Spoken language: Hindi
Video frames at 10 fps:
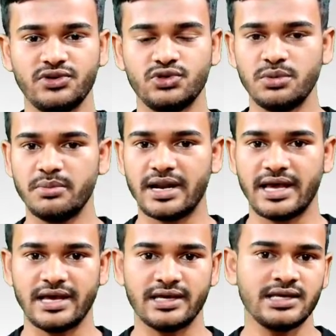वीडियो जो भी
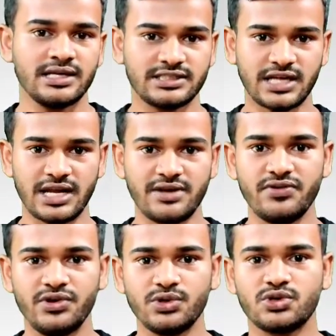बनाया है सारे
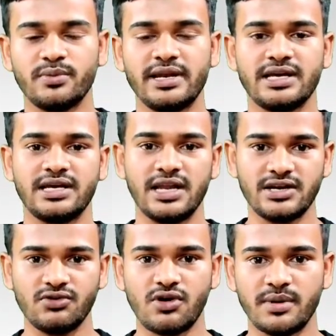वीडियोस को मैंने
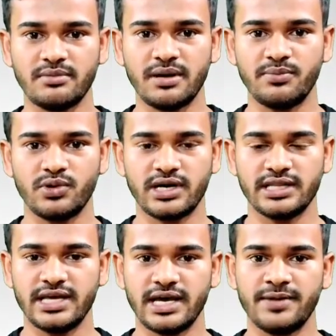क्रिएटिव कॉमन में अपलोड
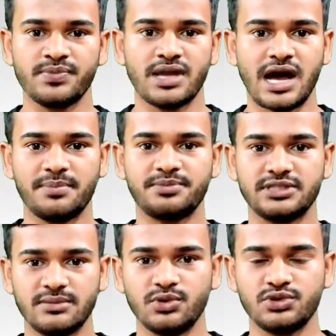कर दिया है आप
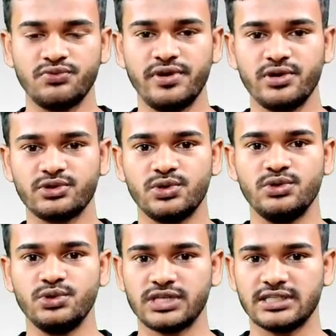सब उस वीडियोस को
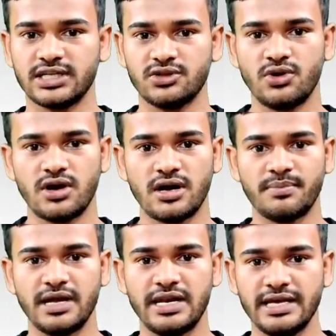यूज कर सकते हो और
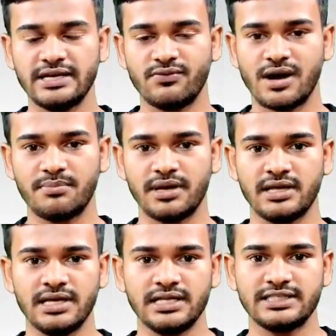अपना लिंक वहां
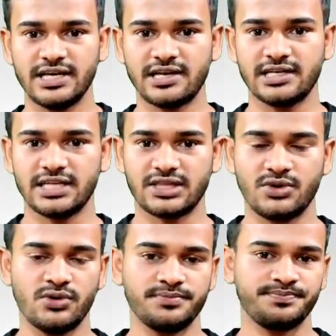पर शेयर कर
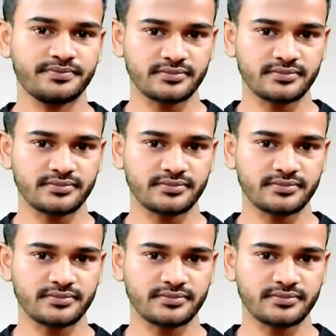सकते हो